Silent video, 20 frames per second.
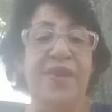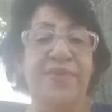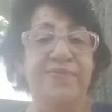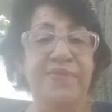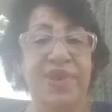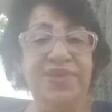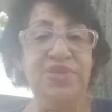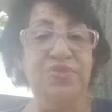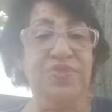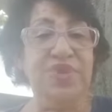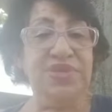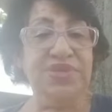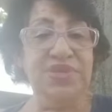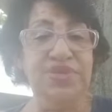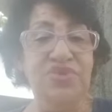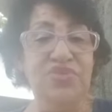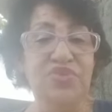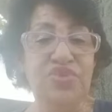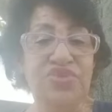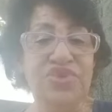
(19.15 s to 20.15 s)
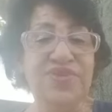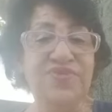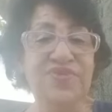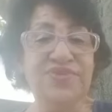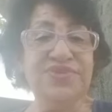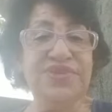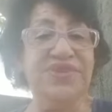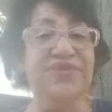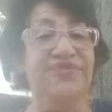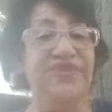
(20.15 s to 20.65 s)
mas eu preciso muito que
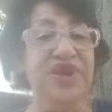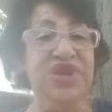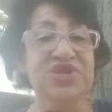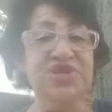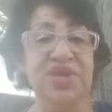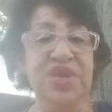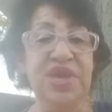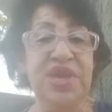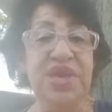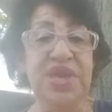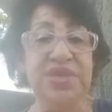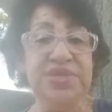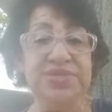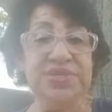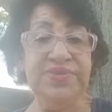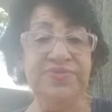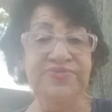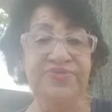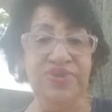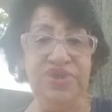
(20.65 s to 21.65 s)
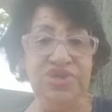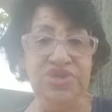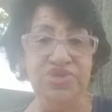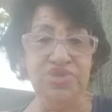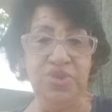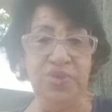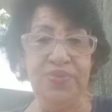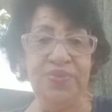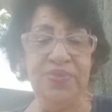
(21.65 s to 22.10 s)
vocês vejam esse vídeo.